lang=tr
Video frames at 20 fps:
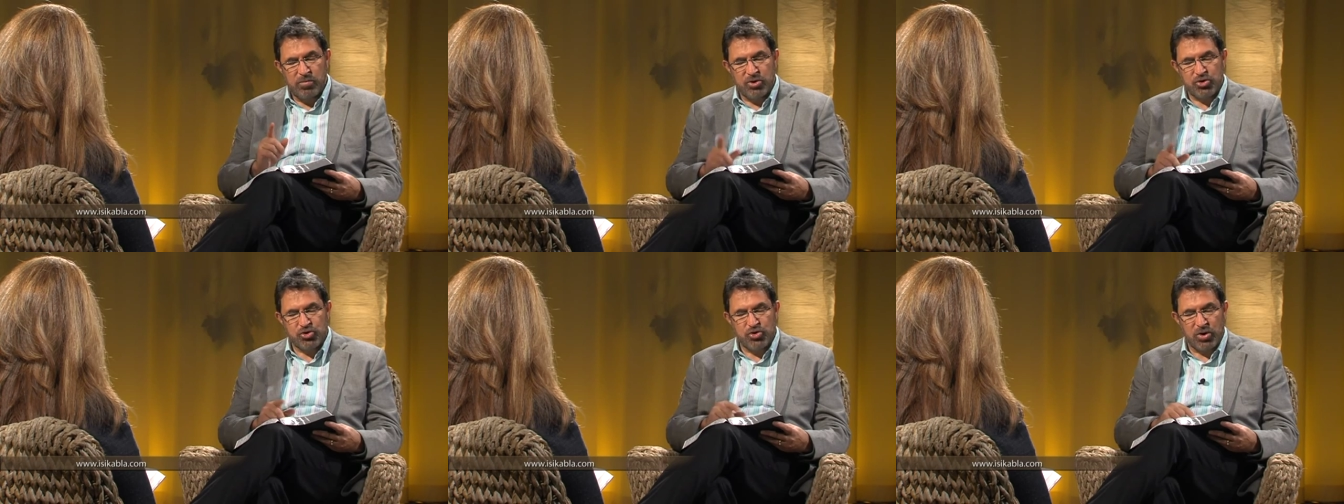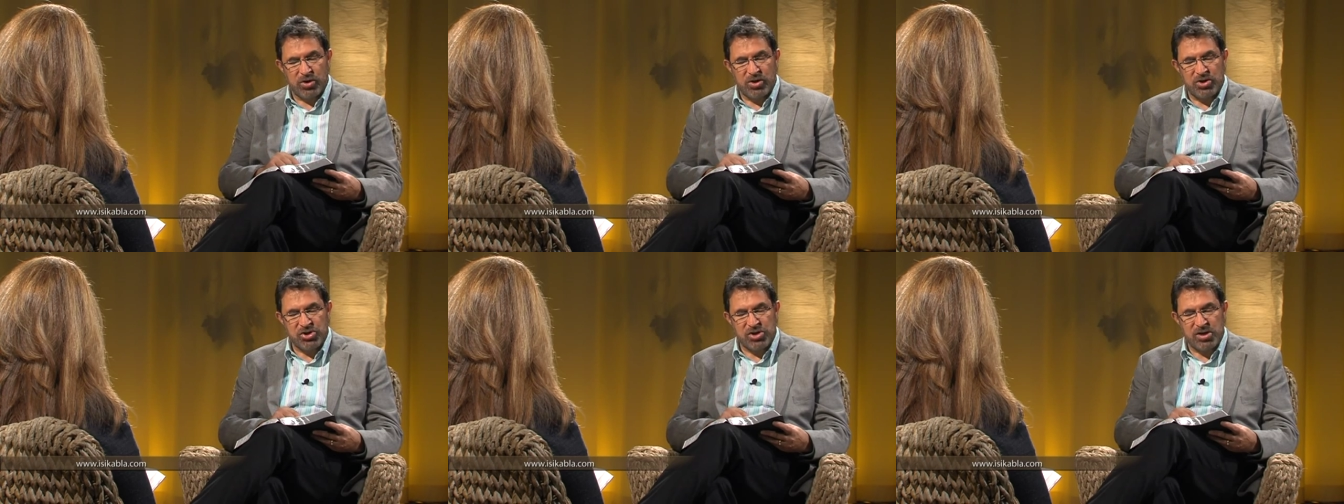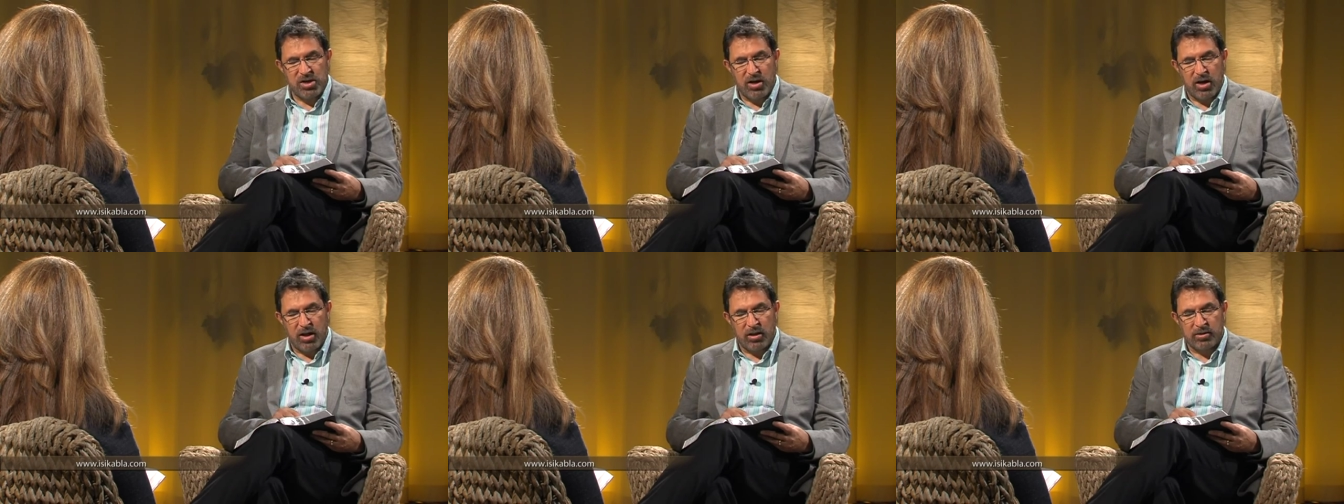birçok
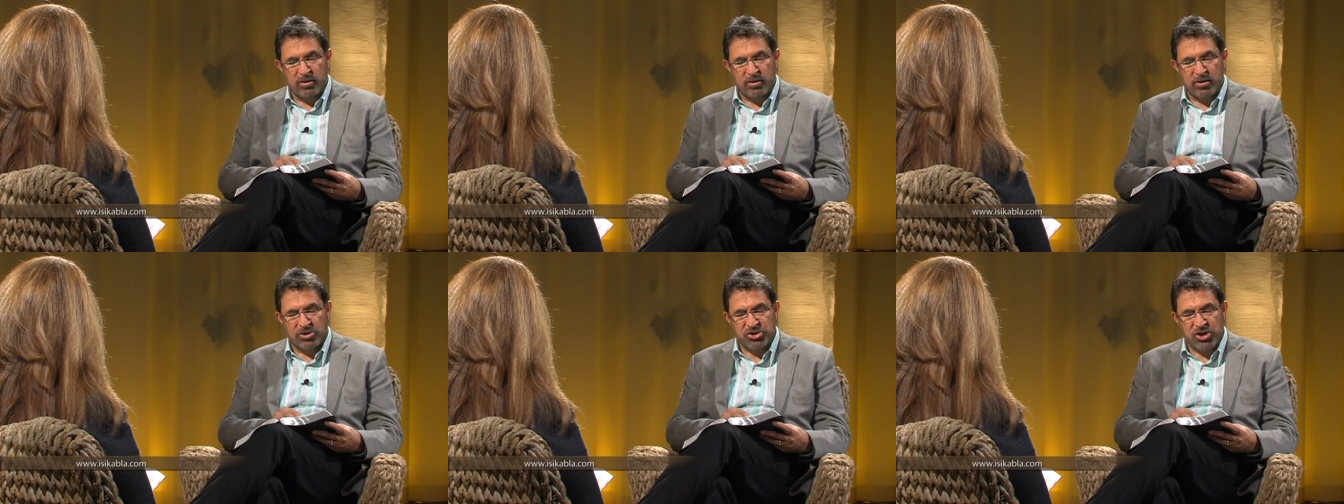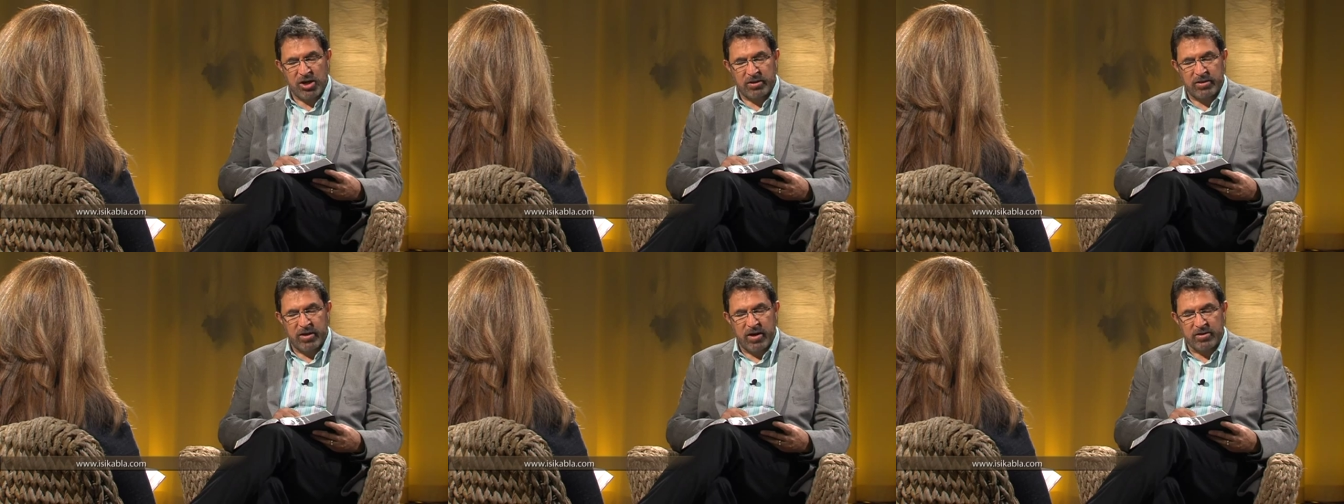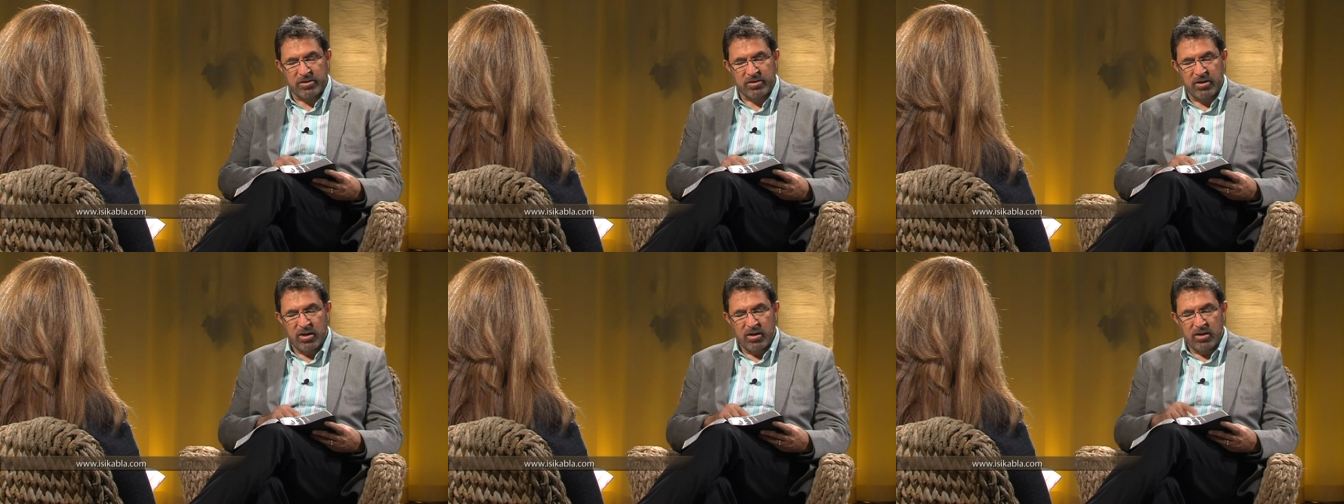kişiyi
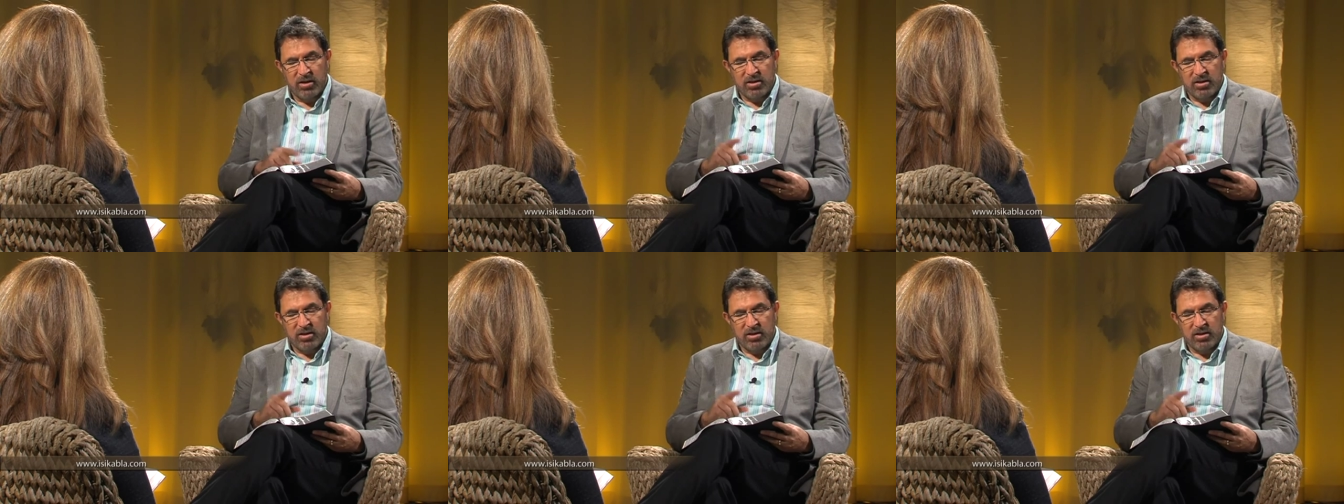aldatacaklar.